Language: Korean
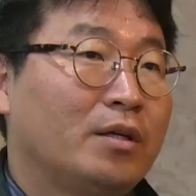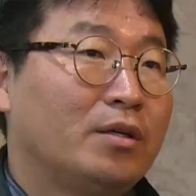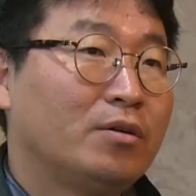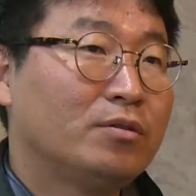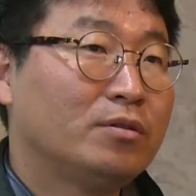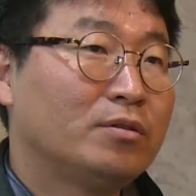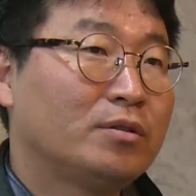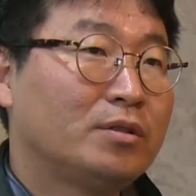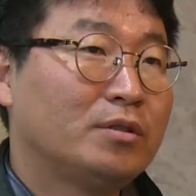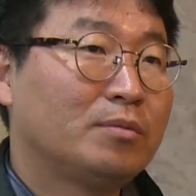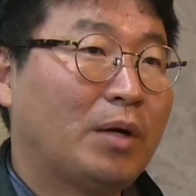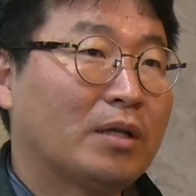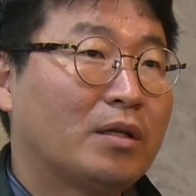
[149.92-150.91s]
이거는
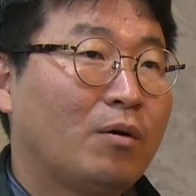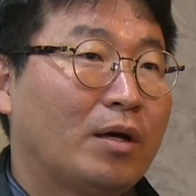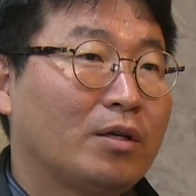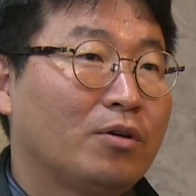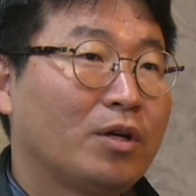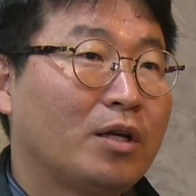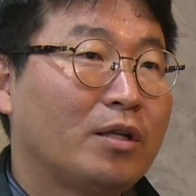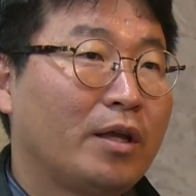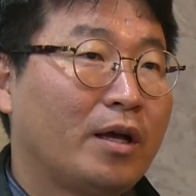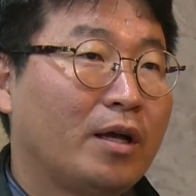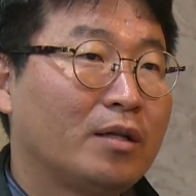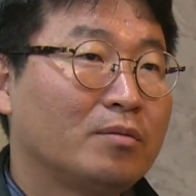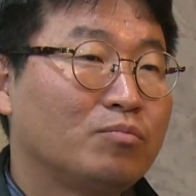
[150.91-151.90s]
그 바다 환경에
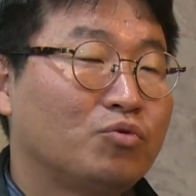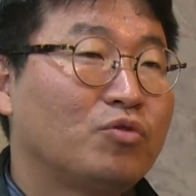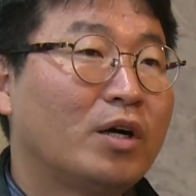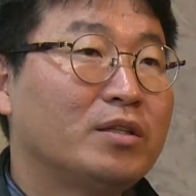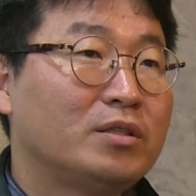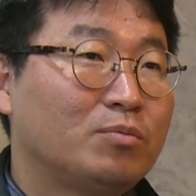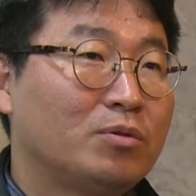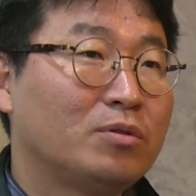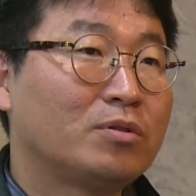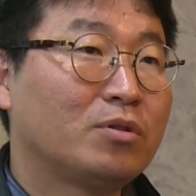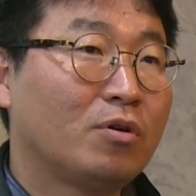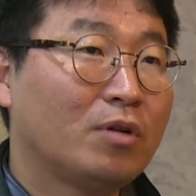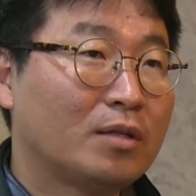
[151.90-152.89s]
대한
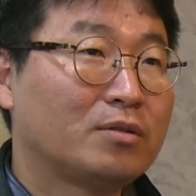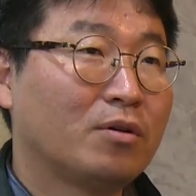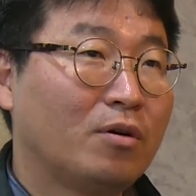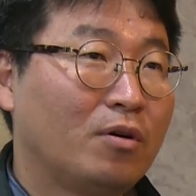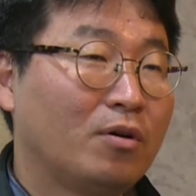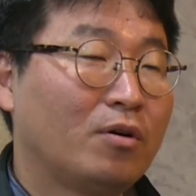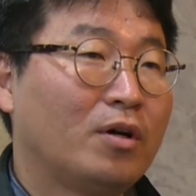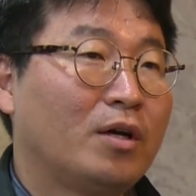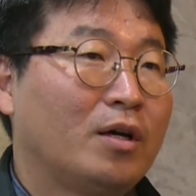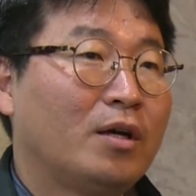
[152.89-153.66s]
무관심을 떠나서